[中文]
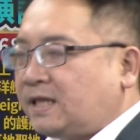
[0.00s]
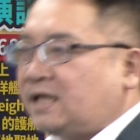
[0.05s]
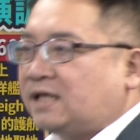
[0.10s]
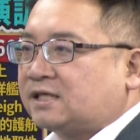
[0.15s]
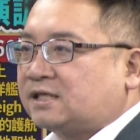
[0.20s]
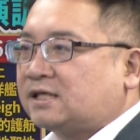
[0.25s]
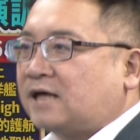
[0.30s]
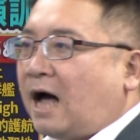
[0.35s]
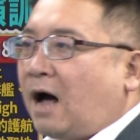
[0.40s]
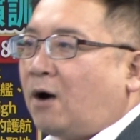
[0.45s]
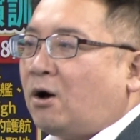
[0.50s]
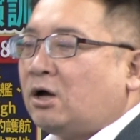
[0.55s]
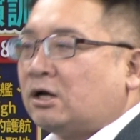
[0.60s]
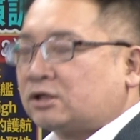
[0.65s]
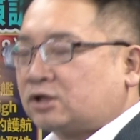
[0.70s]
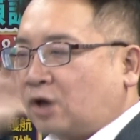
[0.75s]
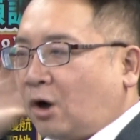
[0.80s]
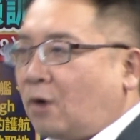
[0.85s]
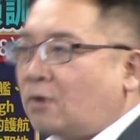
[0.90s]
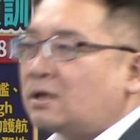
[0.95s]
迷你之号，
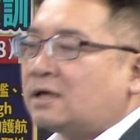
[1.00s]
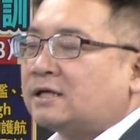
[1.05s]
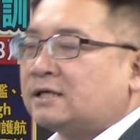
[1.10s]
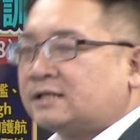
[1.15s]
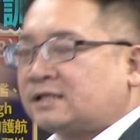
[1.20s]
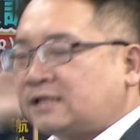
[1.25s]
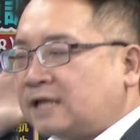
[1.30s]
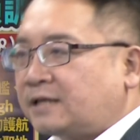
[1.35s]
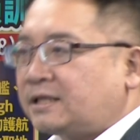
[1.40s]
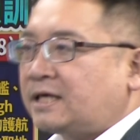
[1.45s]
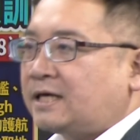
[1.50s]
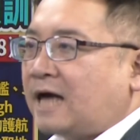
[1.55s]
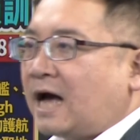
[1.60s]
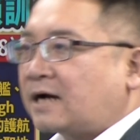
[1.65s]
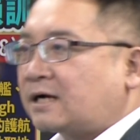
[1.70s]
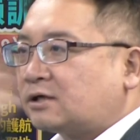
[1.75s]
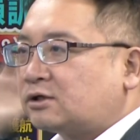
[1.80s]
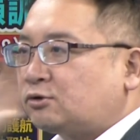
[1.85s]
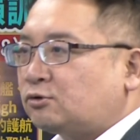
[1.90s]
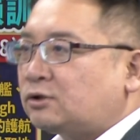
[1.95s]
从圣地
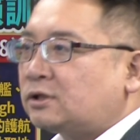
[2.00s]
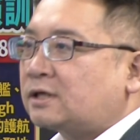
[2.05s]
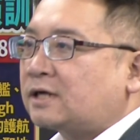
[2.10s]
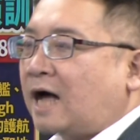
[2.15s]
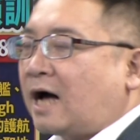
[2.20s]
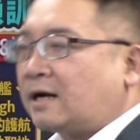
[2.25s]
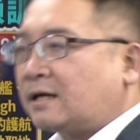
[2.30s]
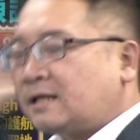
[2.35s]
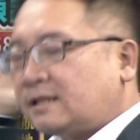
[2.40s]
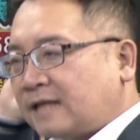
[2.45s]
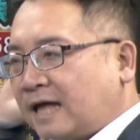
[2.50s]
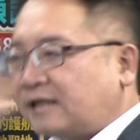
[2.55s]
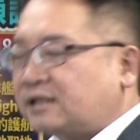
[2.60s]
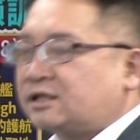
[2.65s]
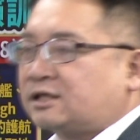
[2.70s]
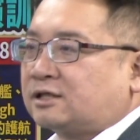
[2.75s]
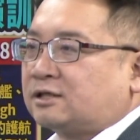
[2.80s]
牙哥军港来